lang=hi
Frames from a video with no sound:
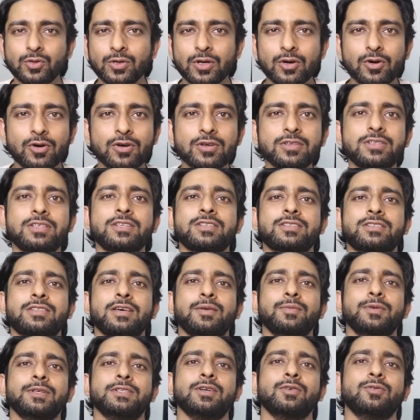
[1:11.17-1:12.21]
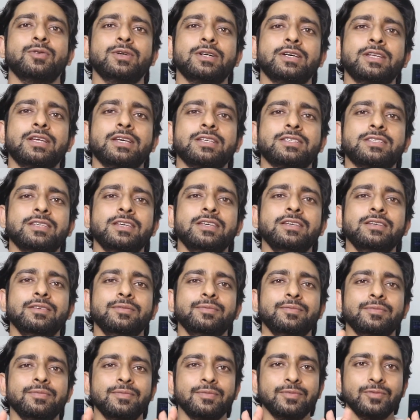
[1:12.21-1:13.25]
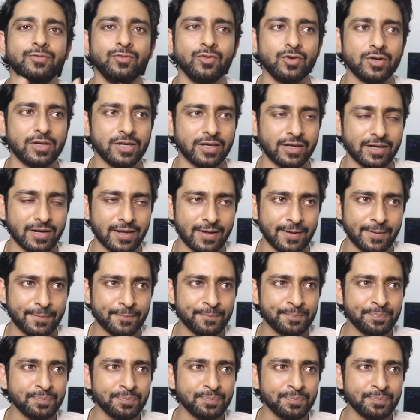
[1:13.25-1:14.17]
थोड़ा और सस्ता में जाऊँ अगर ऐसे ही वो करना है